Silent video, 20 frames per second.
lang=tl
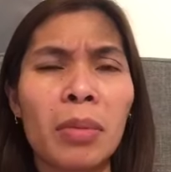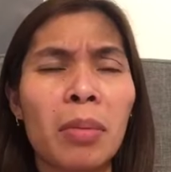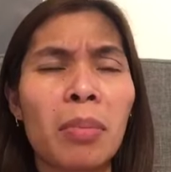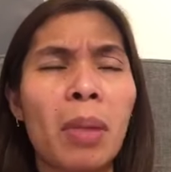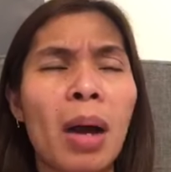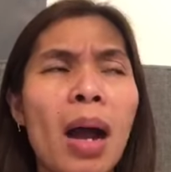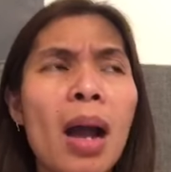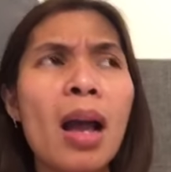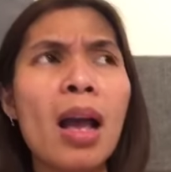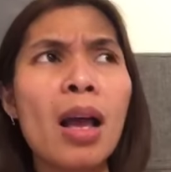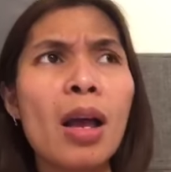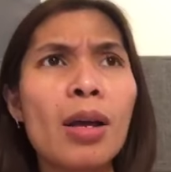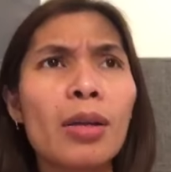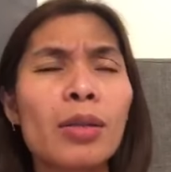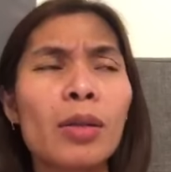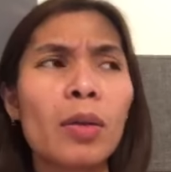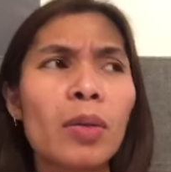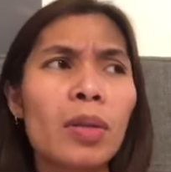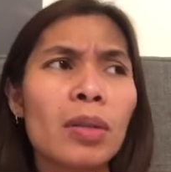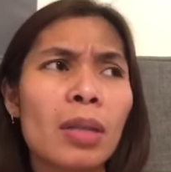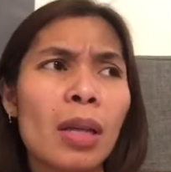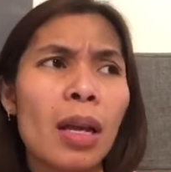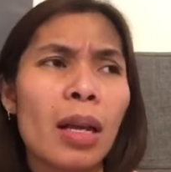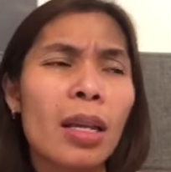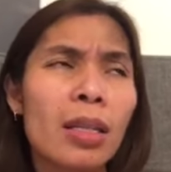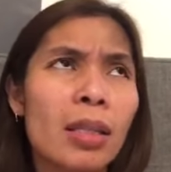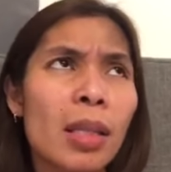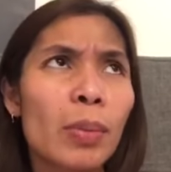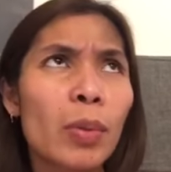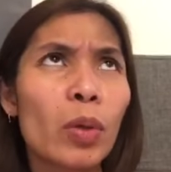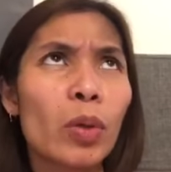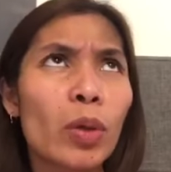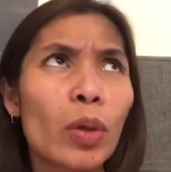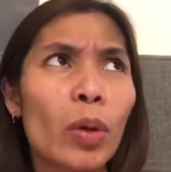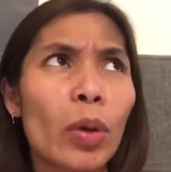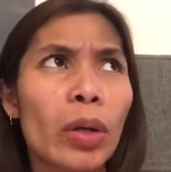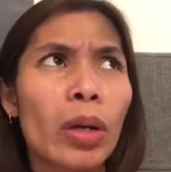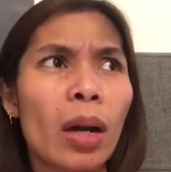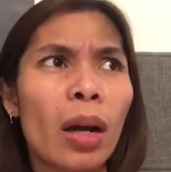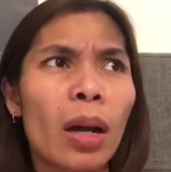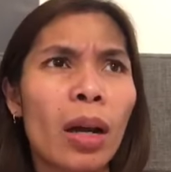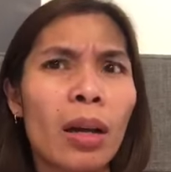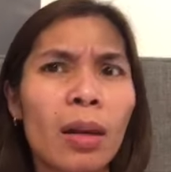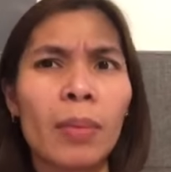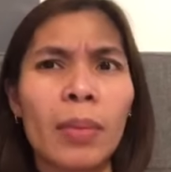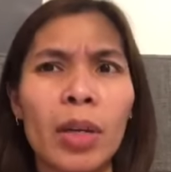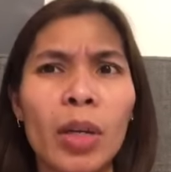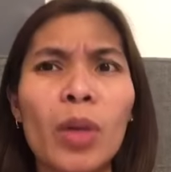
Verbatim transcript: diba So, sa isip ko noon, uh,